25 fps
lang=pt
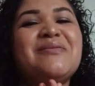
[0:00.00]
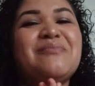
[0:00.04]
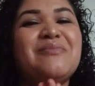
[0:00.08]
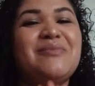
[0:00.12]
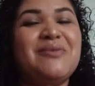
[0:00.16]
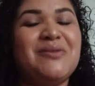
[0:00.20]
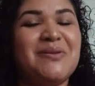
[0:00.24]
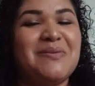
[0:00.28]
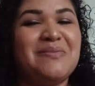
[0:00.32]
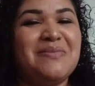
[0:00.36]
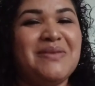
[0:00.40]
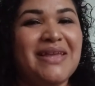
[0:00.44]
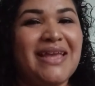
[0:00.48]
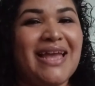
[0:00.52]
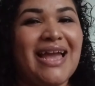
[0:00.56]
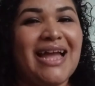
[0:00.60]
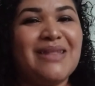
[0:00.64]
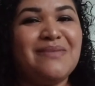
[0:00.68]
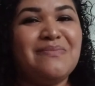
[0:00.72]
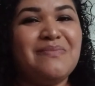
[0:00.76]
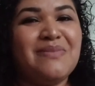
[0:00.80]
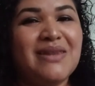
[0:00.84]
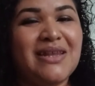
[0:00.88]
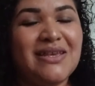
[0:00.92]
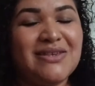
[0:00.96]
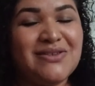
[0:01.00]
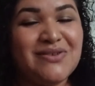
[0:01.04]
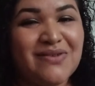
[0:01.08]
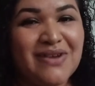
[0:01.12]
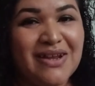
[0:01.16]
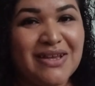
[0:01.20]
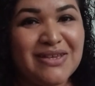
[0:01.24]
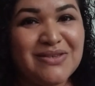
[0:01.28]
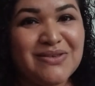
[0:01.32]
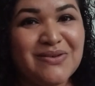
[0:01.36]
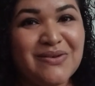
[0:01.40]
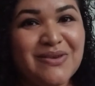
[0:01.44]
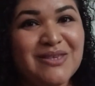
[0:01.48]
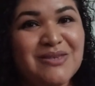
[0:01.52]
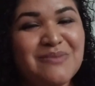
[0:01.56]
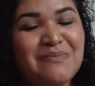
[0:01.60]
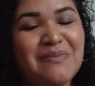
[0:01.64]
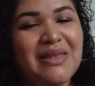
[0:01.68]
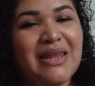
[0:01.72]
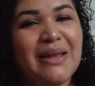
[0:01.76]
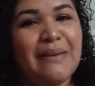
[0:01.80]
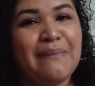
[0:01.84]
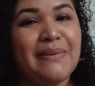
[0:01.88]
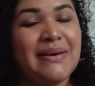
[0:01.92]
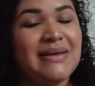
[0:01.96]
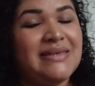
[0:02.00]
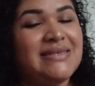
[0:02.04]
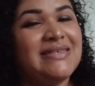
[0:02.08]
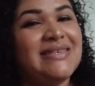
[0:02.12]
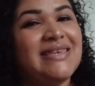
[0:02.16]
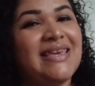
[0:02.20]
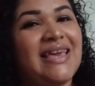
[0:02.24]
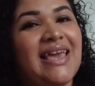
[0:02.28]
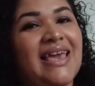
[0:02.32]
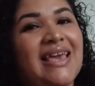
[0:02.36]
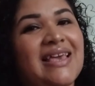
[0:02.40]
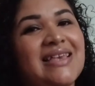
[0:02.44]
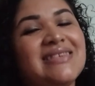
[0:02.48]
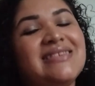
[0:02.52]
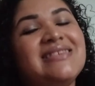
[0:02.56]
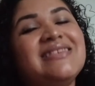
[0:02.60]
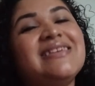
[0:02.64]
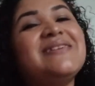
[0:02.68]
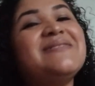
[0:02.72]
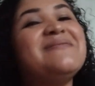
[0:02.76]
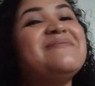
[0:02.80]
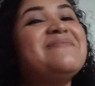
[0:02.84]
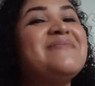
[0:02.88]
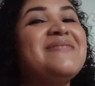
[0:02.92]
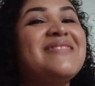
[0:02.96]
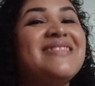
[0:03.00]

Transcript: Muito obrigada pelas orações, pela paciência.